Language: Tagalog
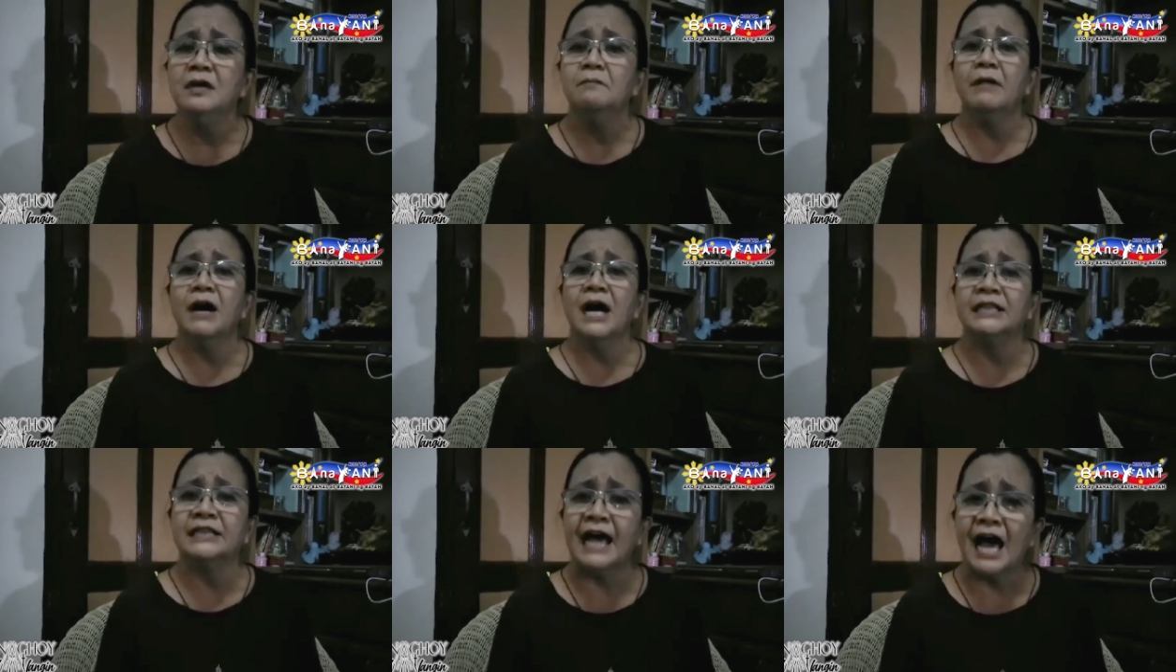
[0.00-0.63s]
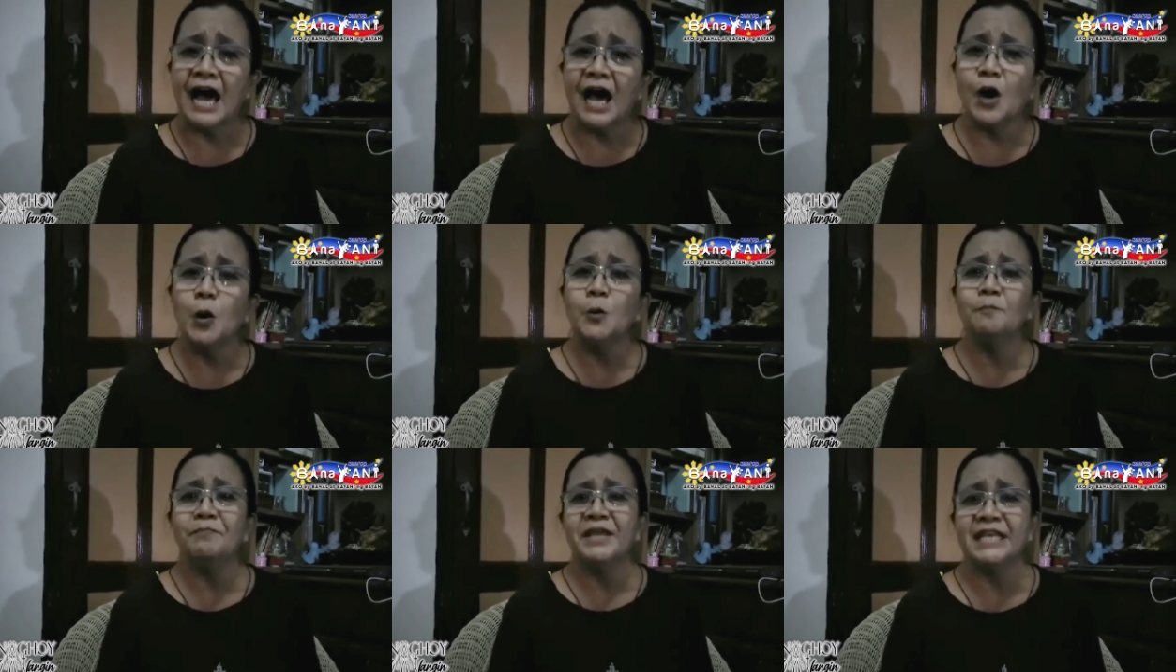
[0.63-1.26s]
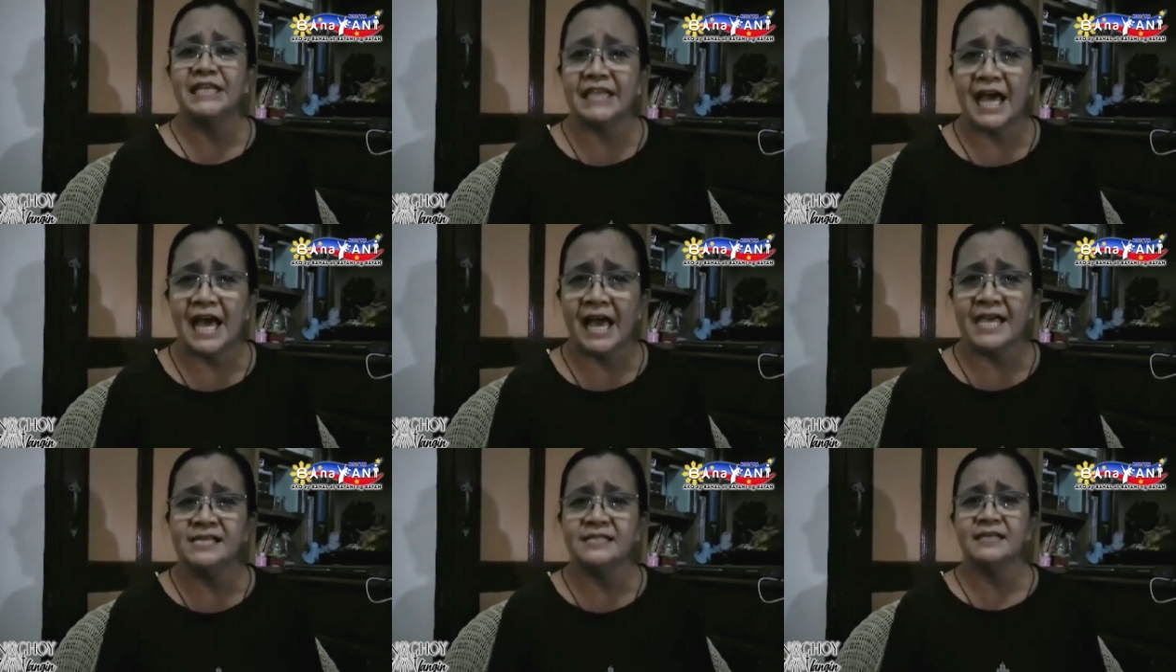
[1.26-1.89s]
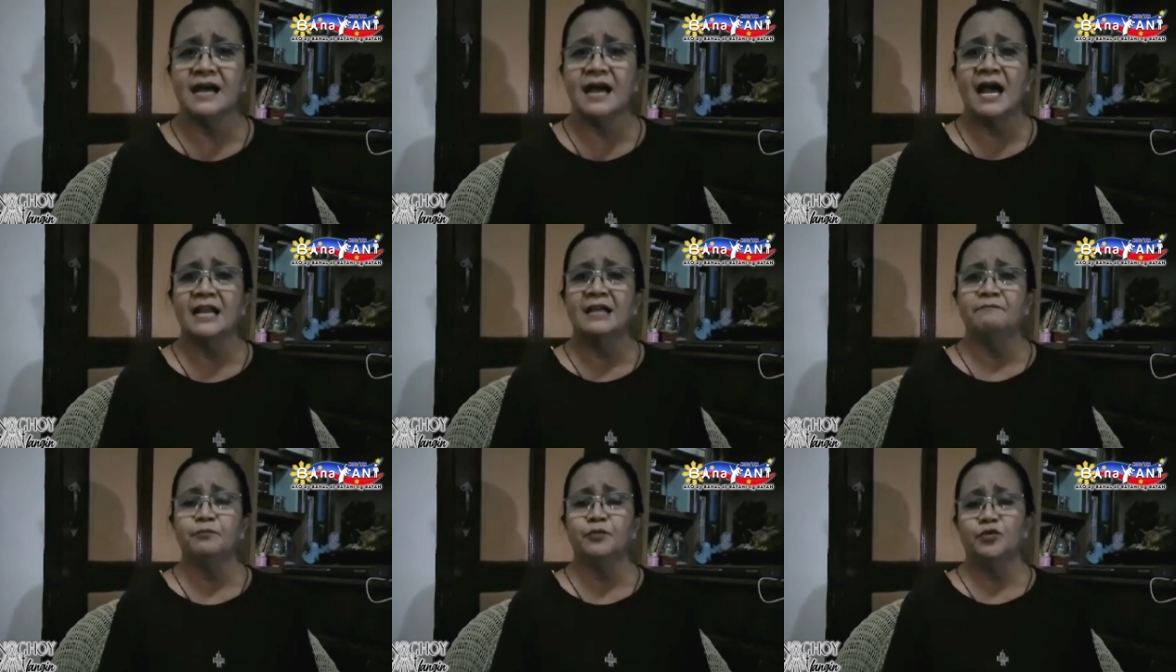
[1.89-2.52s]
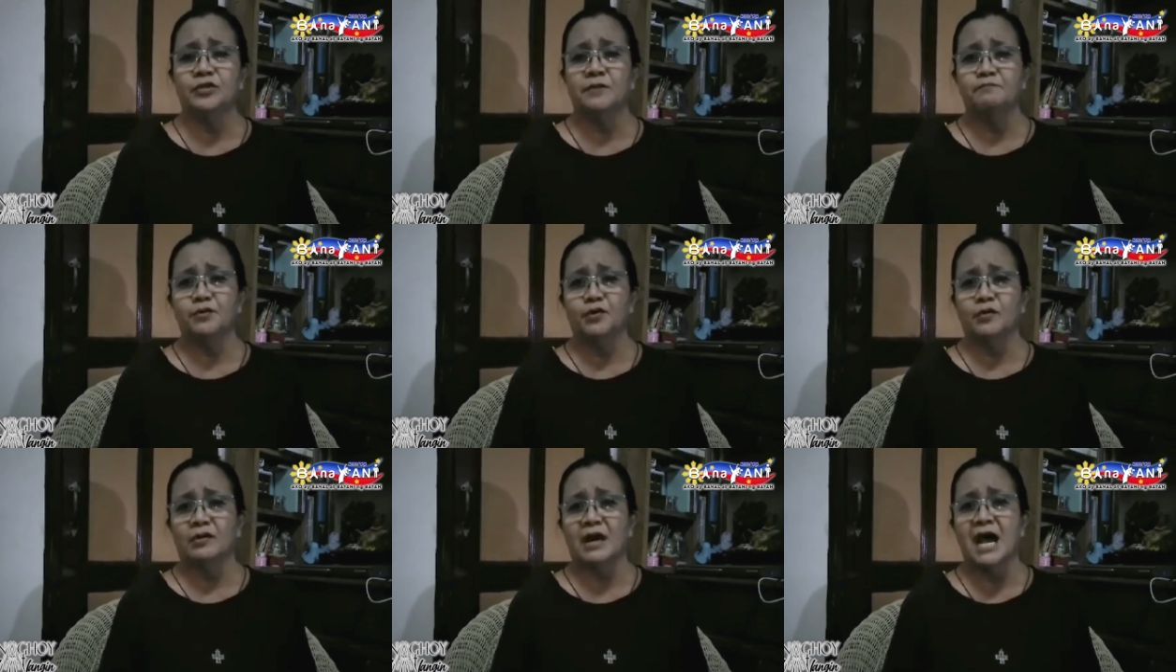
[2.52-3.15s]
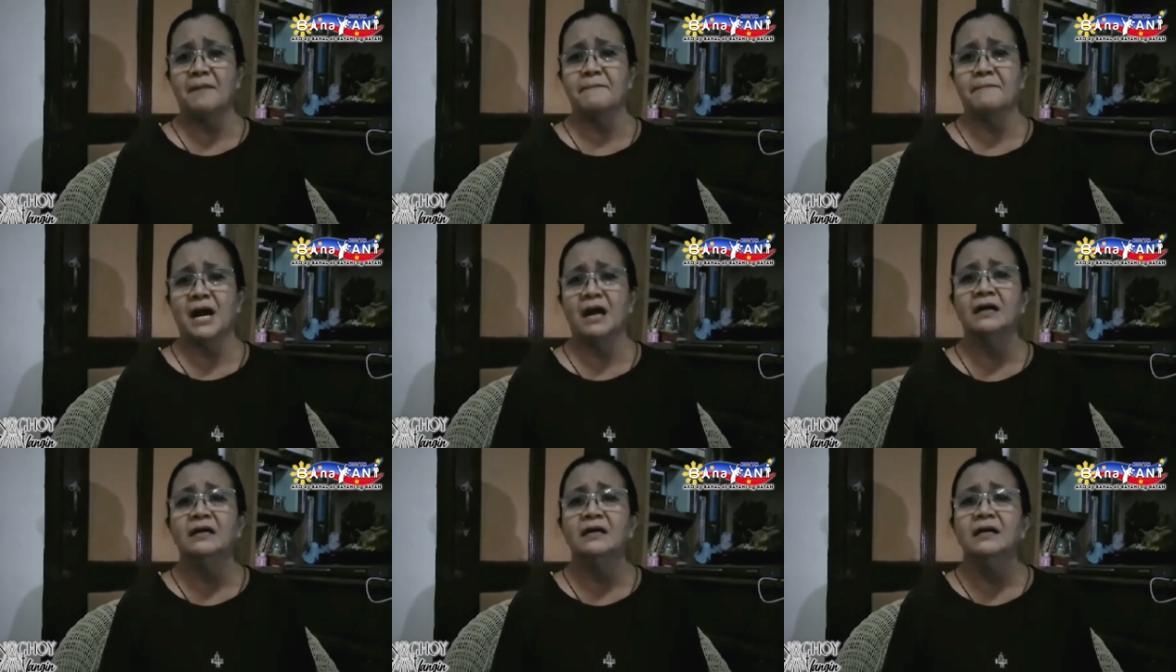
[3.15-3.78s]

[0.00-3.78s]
mga taong pinatay sa ngalan po ng programa